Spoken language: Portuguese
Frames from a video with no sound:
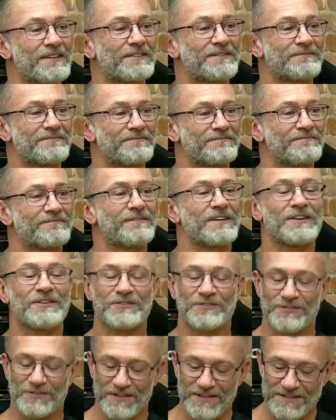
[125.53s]
Tu é meio
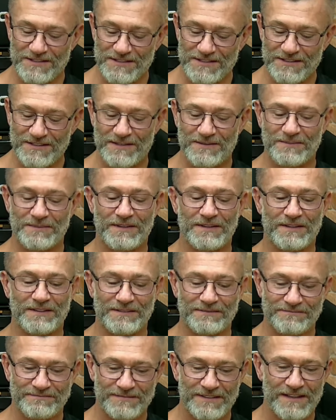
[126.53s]
uh, assim antigão, também.
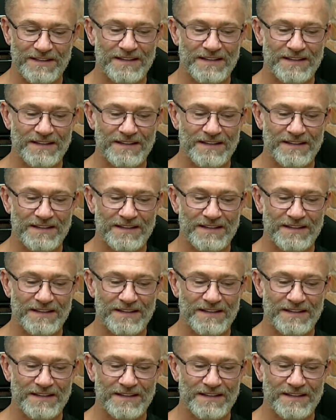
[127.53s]
antigão.